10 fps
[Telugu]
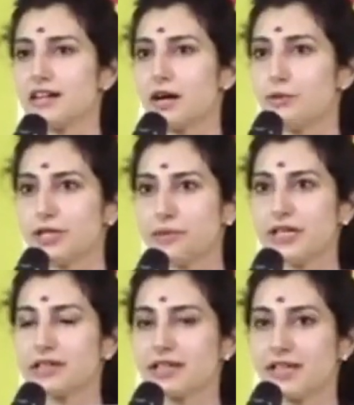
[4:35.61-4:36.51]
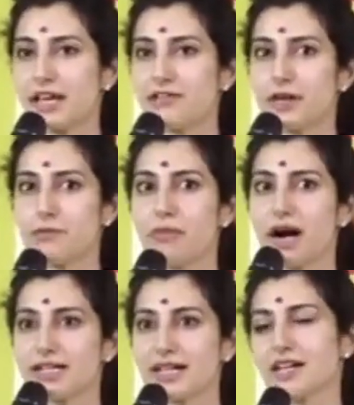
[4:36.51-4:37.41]
కమిట్మెంట్ కేవలం
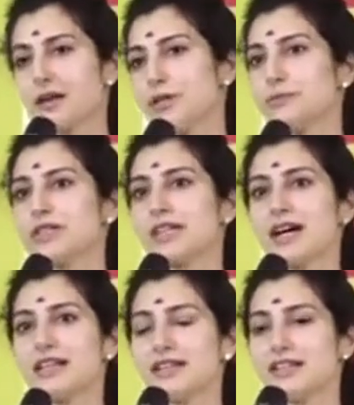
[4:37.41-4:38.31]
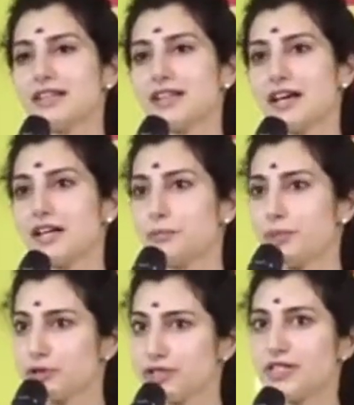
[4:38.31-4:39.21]
మాటల కమిట్మెంట్ కాదండి ఆయన
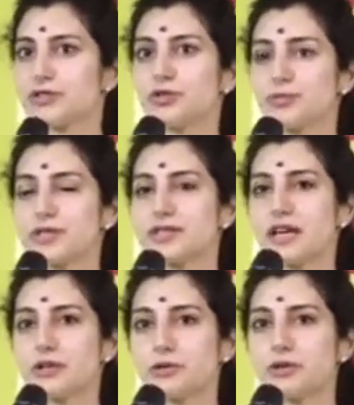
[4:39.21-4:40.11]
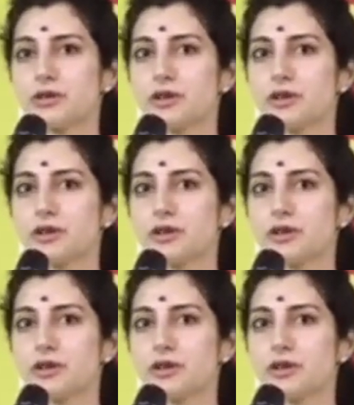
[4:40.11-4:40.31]
ఎప్పుడు చేసి చూపిస్తారు